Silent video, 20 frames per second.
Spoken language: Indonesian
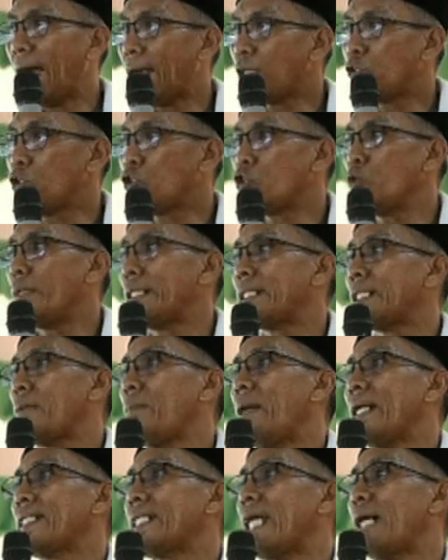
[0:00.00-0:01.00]
perilaku tu
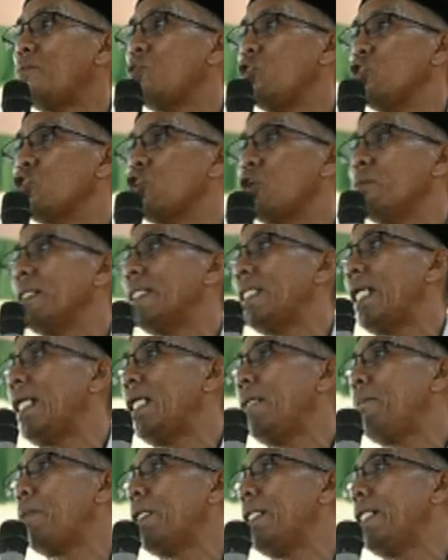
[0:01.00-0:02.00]
macam-macam untuk
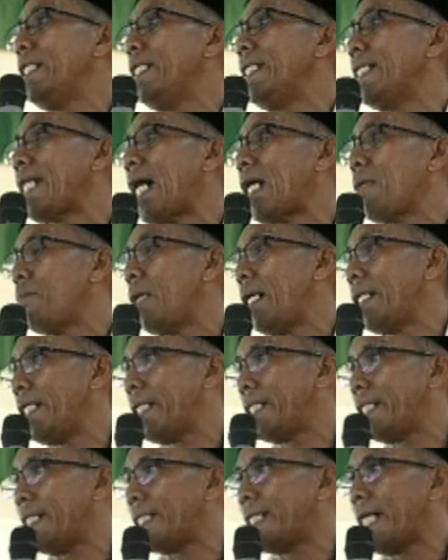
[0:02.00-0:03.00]
menjadi pendidikan
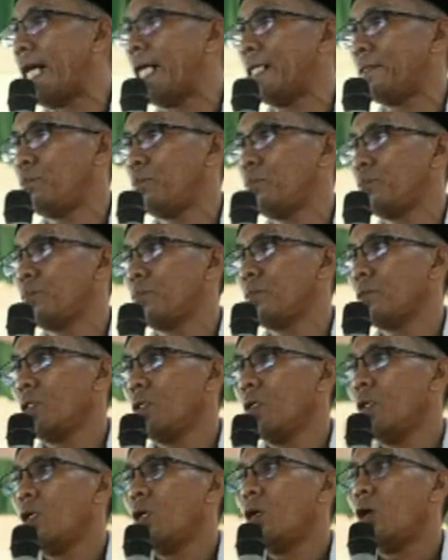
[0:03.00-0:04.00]
bagi kita.
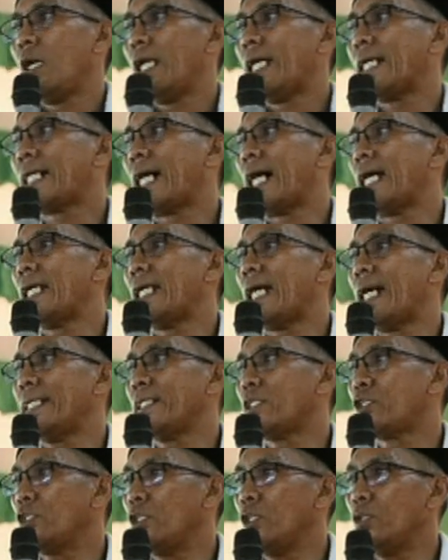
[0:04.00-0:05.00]
Oleh karena
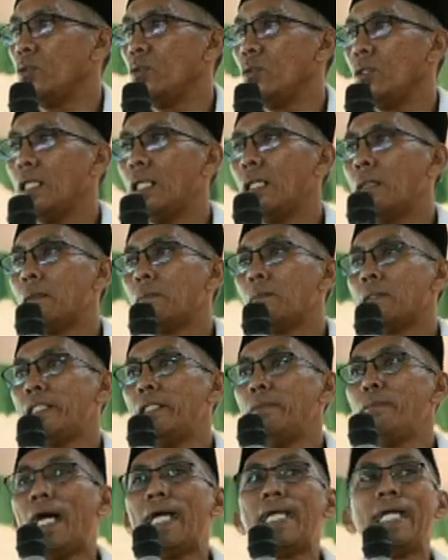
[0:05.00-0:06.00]
itu
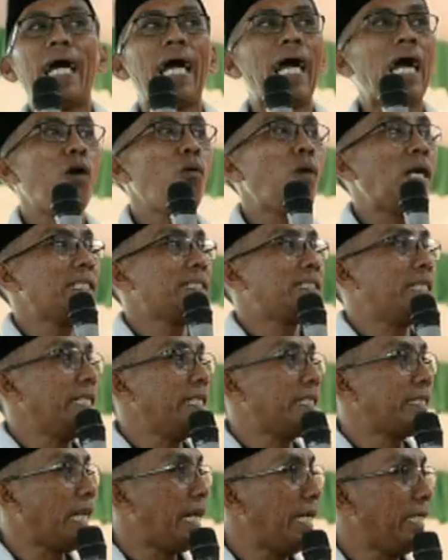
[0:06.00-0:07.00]
di mana awal
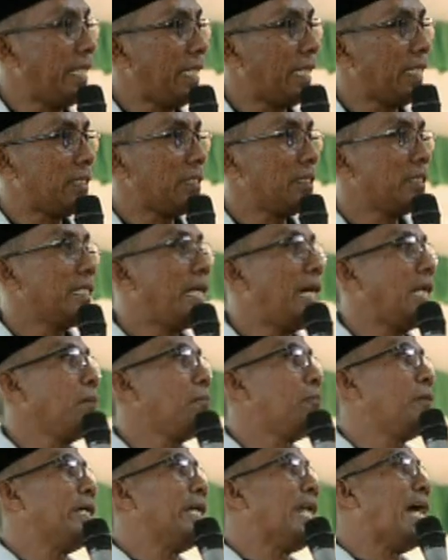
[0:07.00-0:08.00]
ceritanya
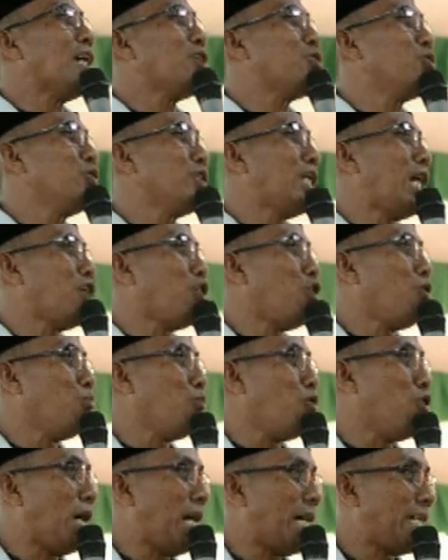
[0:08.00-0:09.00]
dari perilaku dan
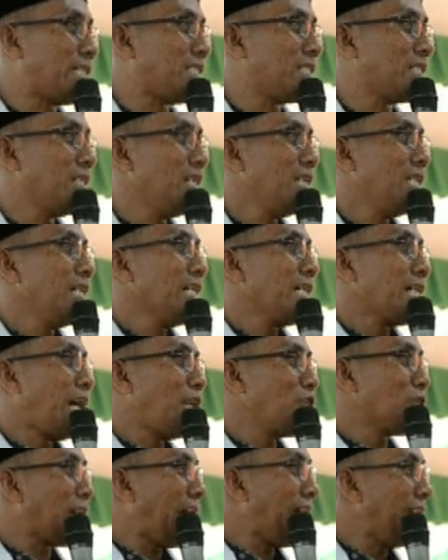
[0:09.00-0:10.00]
omongan
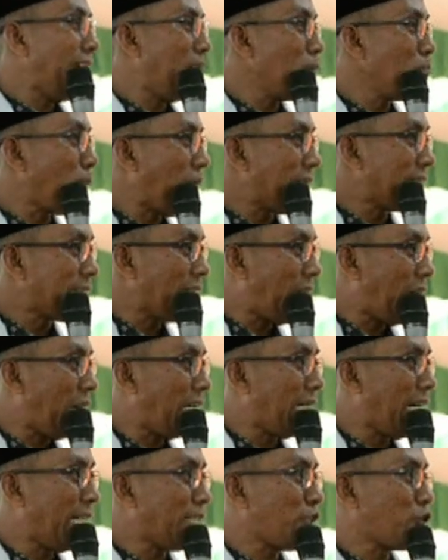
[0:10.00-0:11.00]
kalau kalian pacak
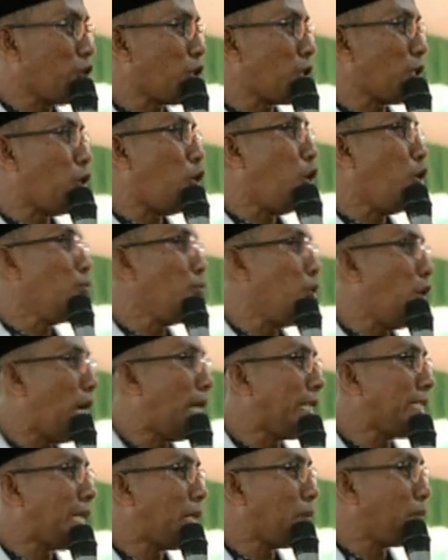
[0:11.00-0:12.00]
ngatur
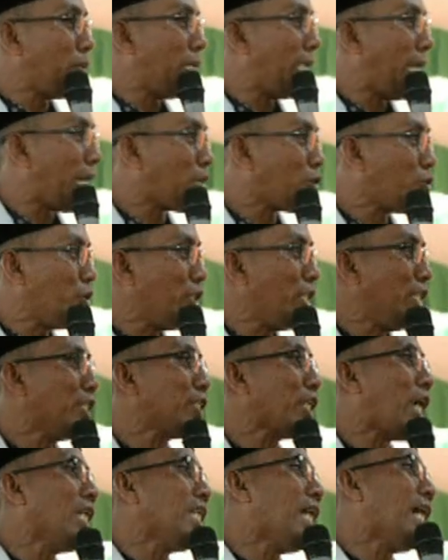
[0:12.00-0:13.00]
omongan dan perilaku
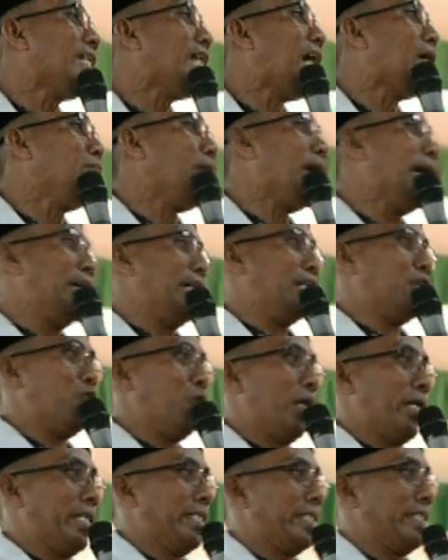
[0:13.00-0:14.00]
insya Allah damai
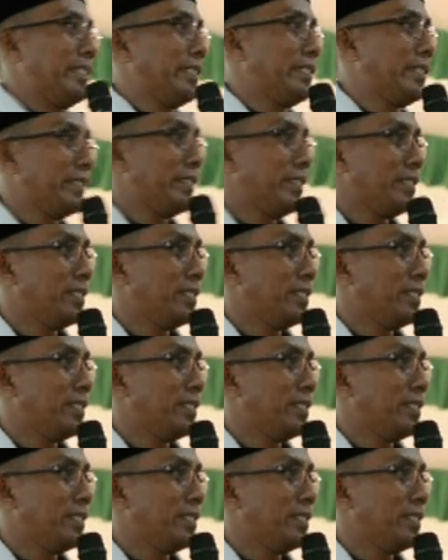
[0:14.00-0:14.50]
keluarga